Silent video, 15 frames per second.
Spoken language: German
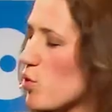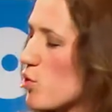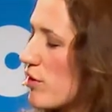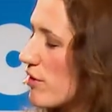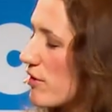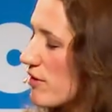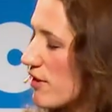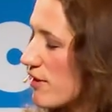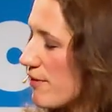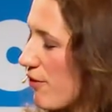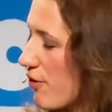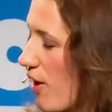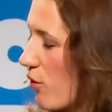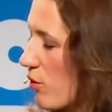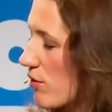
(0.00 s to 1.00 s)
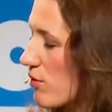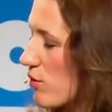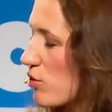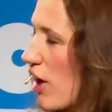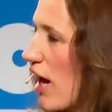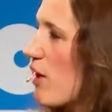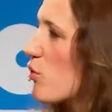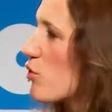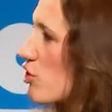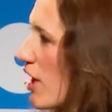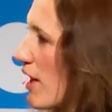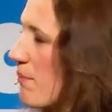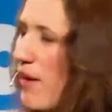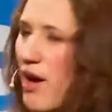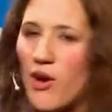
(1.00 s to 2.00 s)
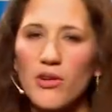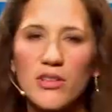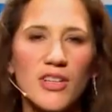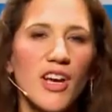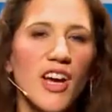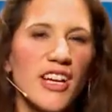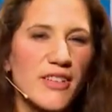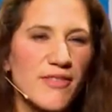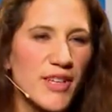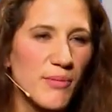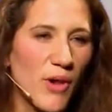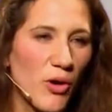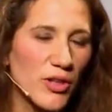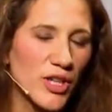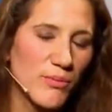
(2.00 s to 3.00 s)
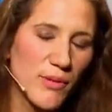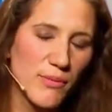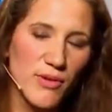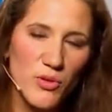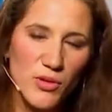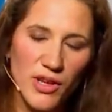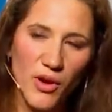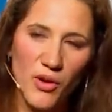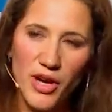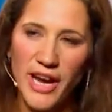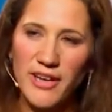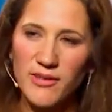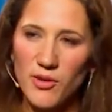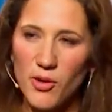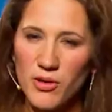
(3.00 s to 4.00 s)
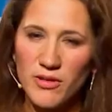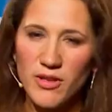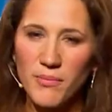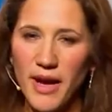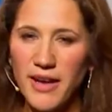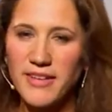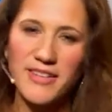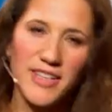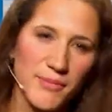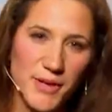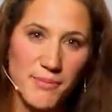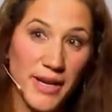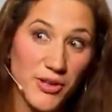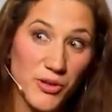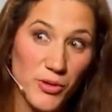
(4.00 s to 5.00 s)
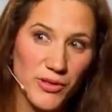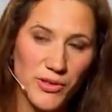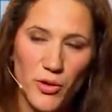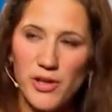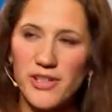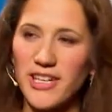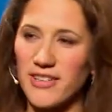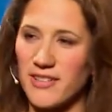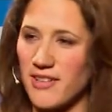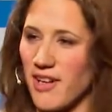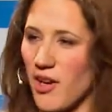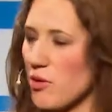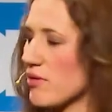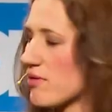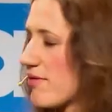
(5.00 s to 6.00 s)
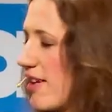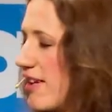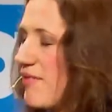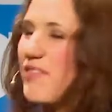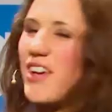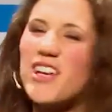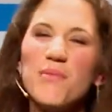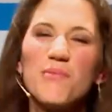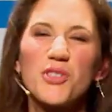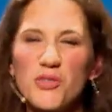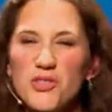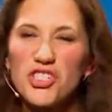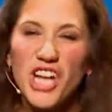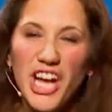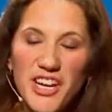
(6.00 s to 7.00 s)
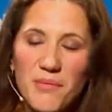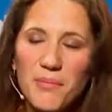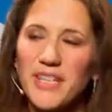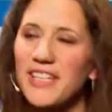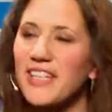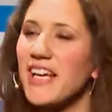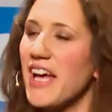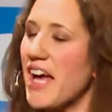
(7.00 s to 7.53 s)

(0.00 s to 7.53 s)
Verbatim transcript: Gute ist, der sieht von außen total unscheinbar aus. Deswegen brauchte ich mir im Zug da auch keine Sorgen zu machen, dass jemand mein schönes Golderz klaut, weil wer nimmt schon Steine mit.